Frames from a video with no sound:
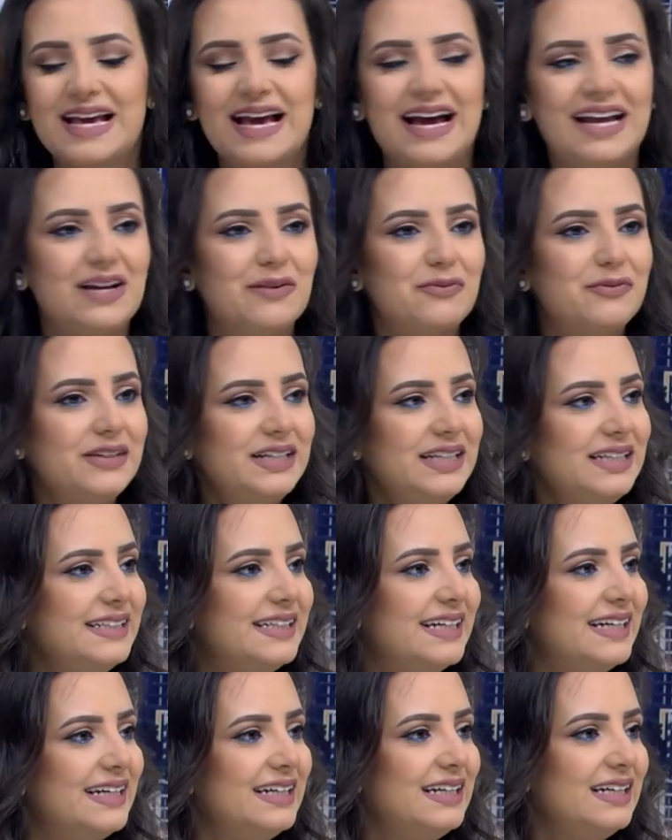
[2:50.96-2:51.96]
هلا في
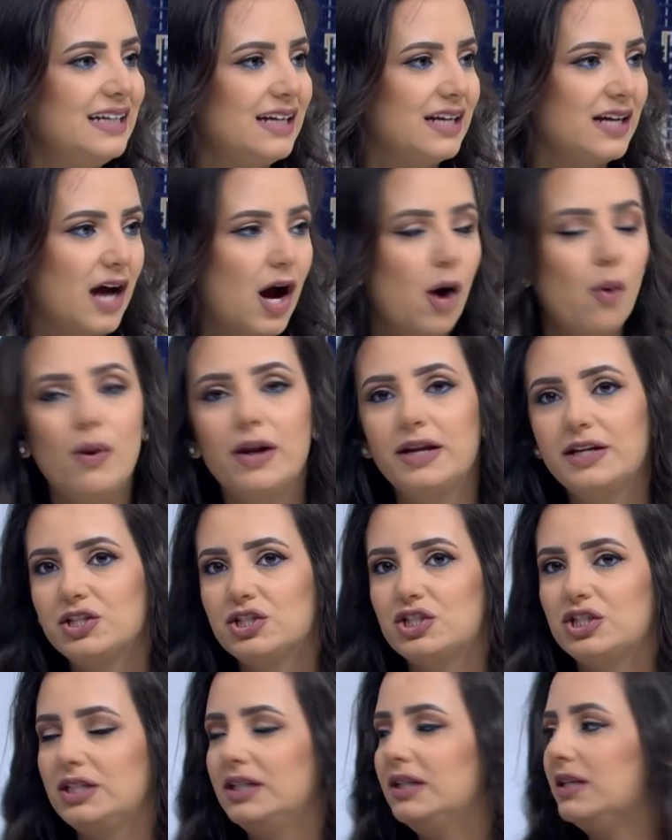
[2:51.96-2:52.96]
عنا آه، اول
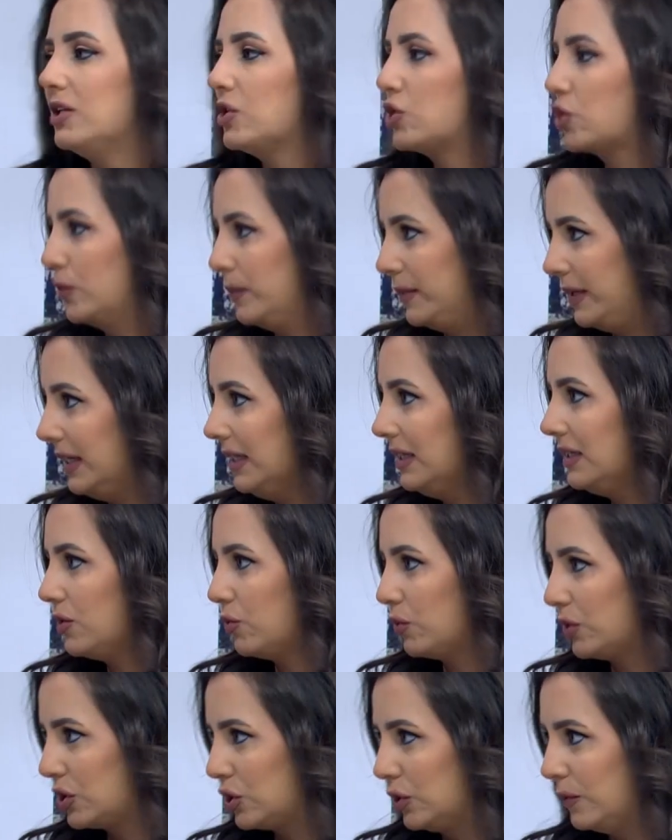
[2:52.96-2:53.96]
شيء السمنه
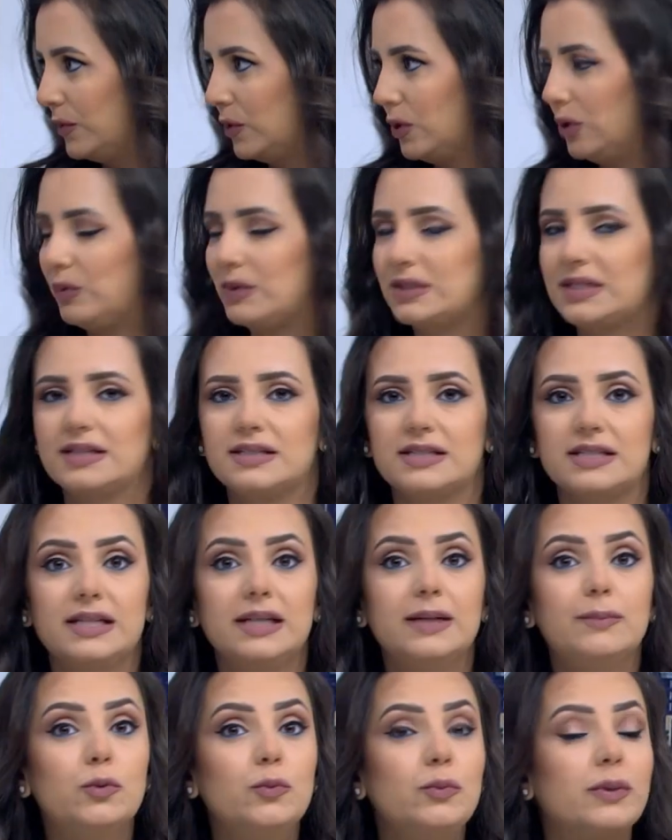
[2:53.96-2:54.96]
والسمنه
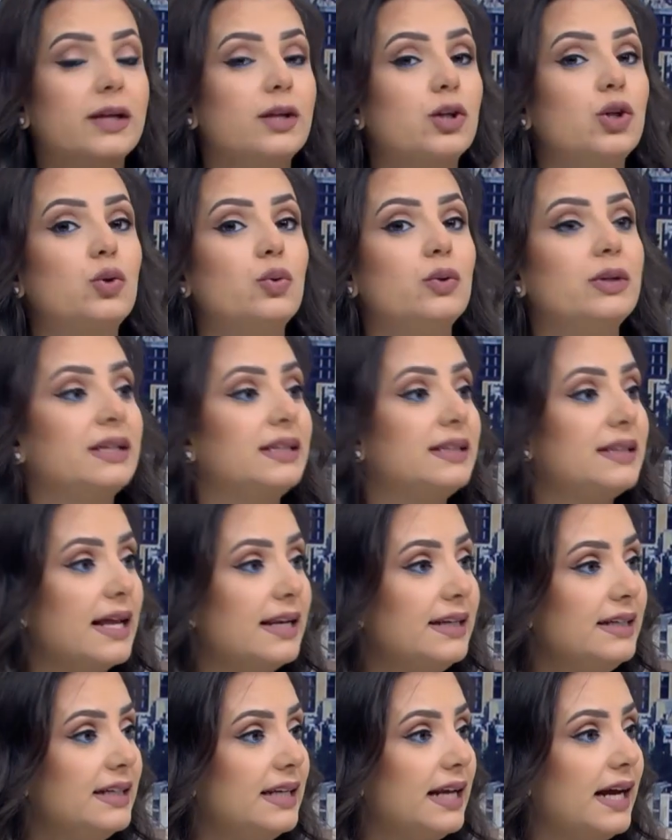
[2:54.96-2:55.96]
الوسطيه ممكن يكون
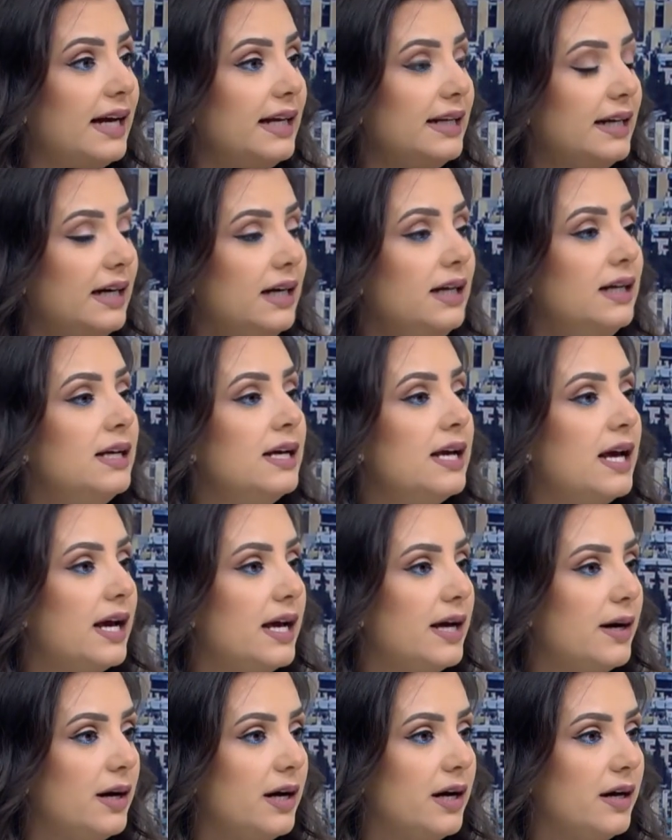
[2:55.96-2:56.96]
دليل على
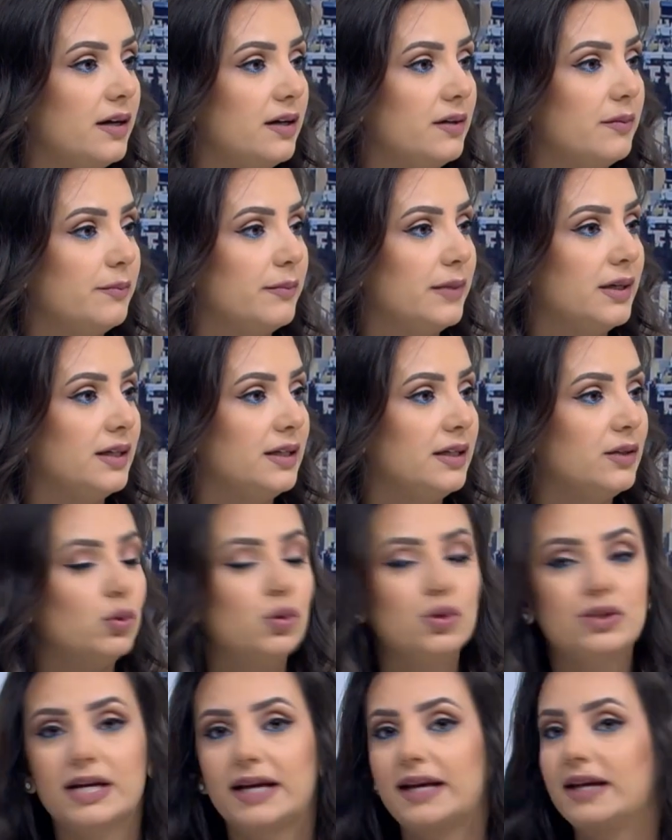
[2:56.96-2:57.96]
اللي هو
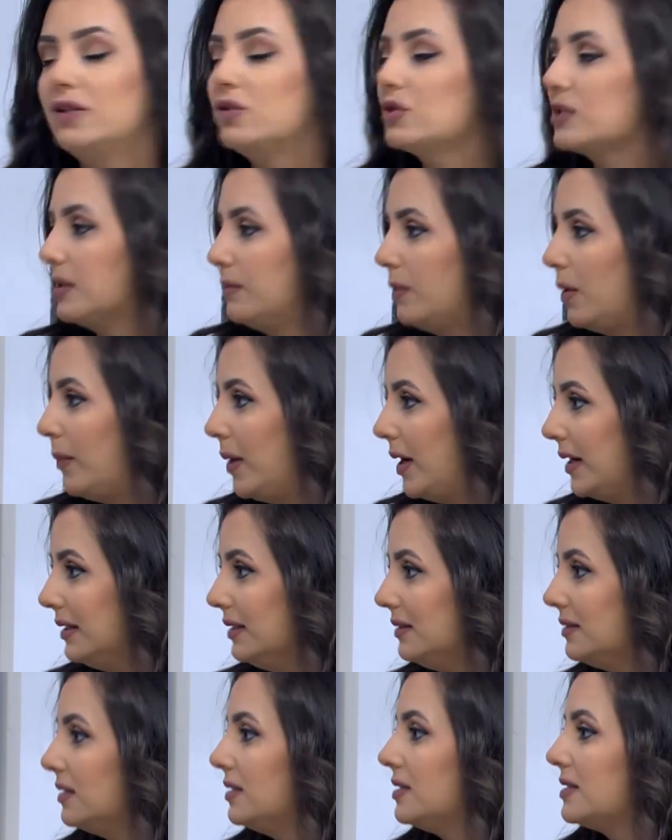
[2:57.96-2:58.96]
تكيس
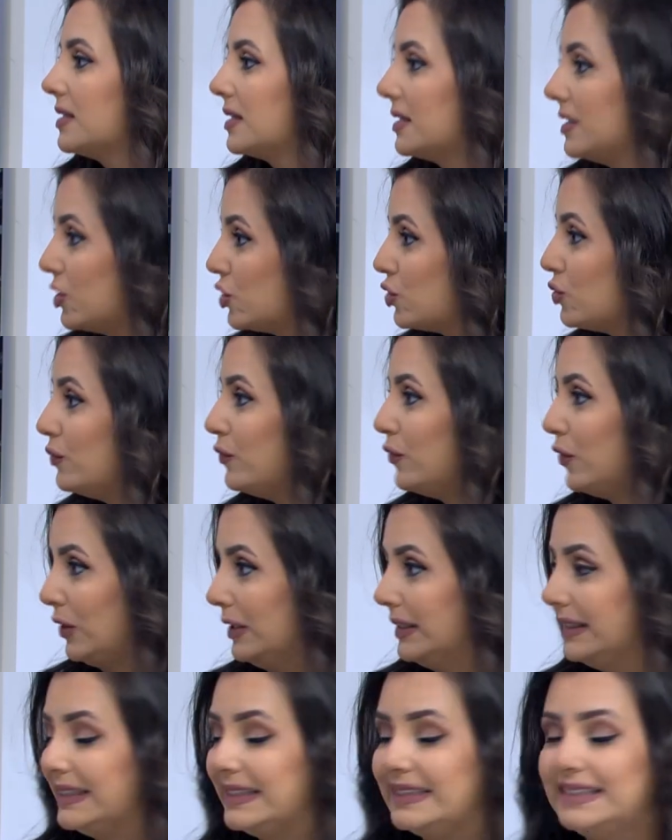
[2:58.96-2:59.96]
المبايض اللي صرنا نشوفه
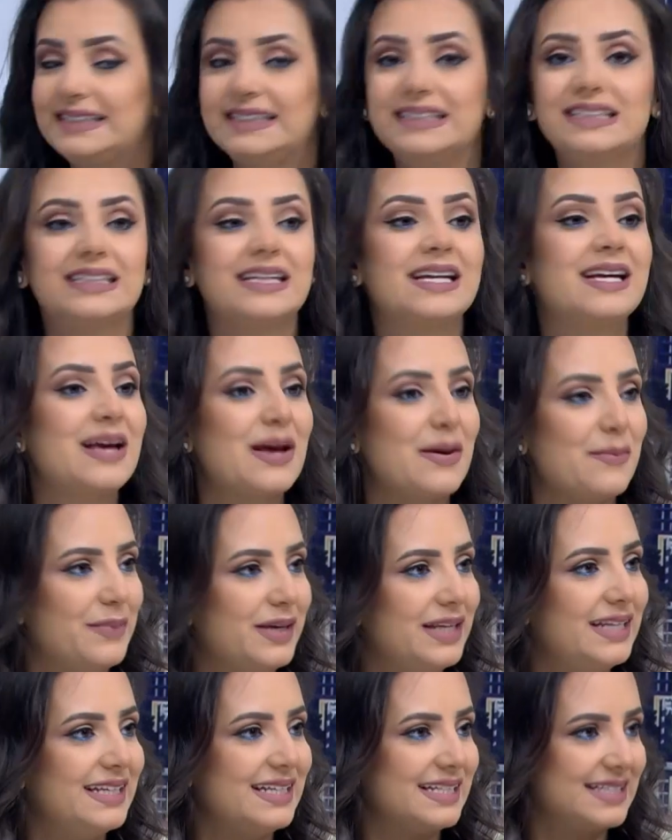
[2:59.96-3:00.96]
عند كثير
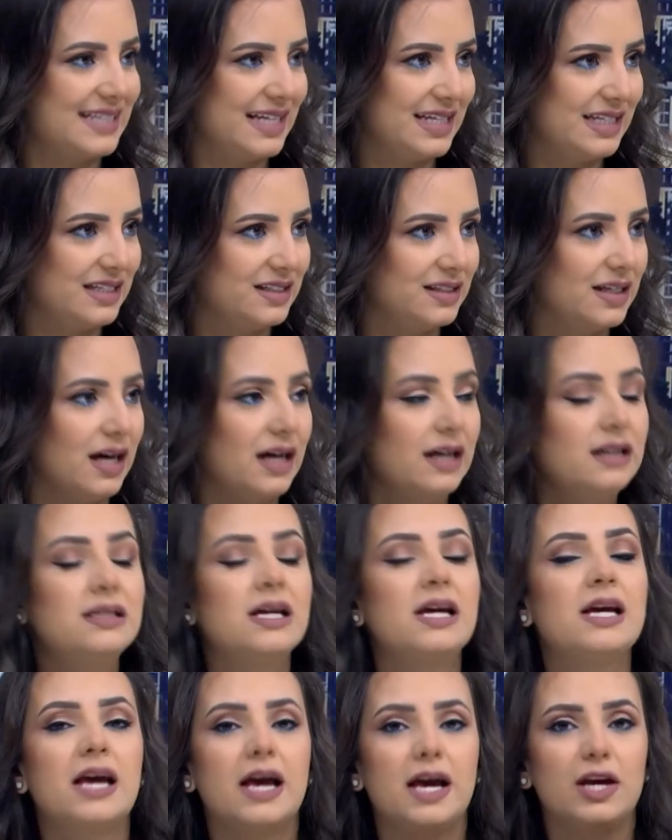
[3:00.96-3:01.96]
من السيدات
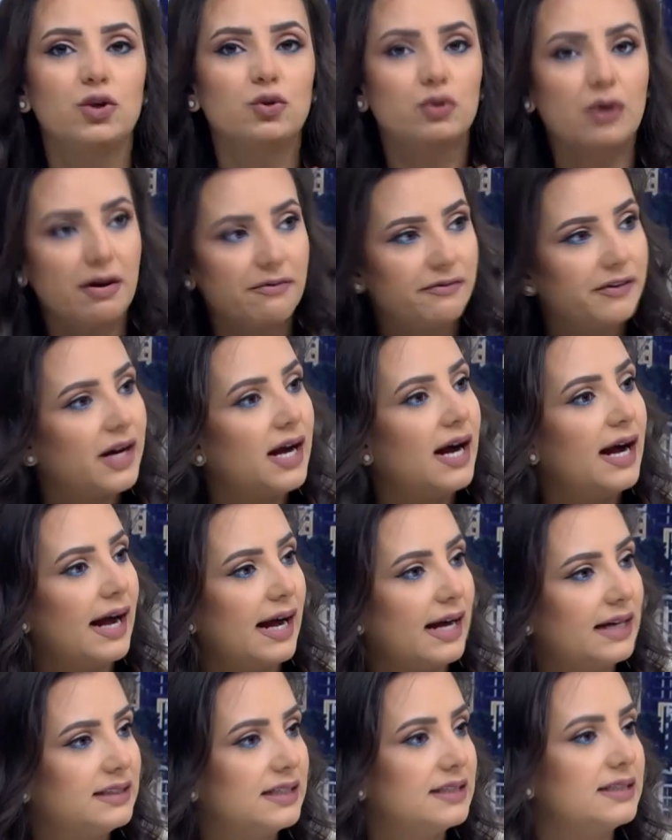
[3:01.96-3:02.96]
يرافقها
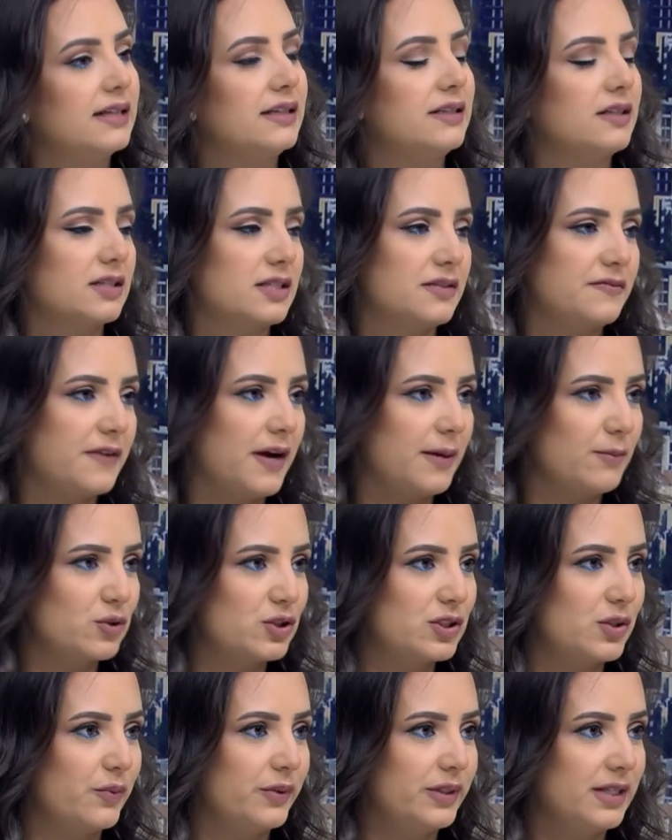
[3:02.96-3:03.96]
عاده ارتفاع
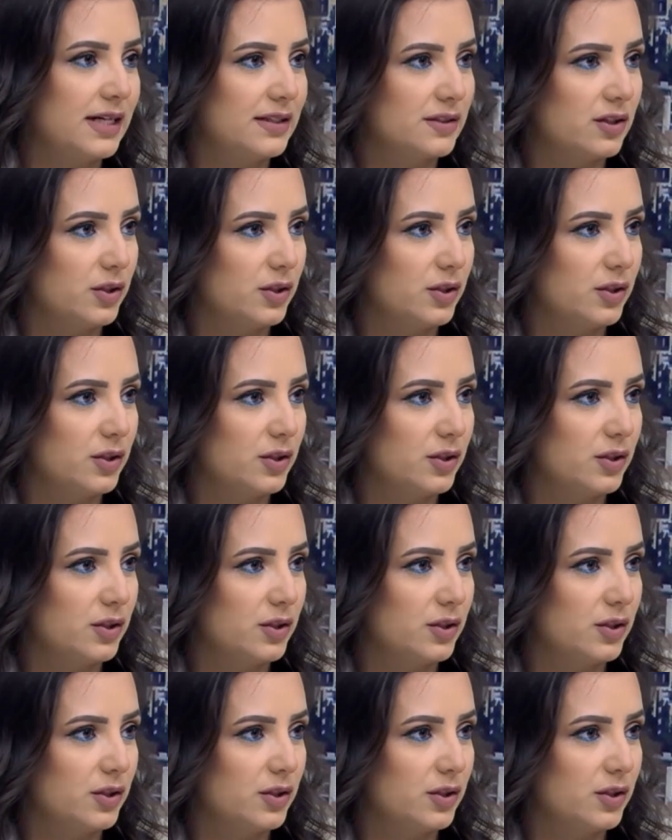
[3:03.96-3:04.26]
مستويات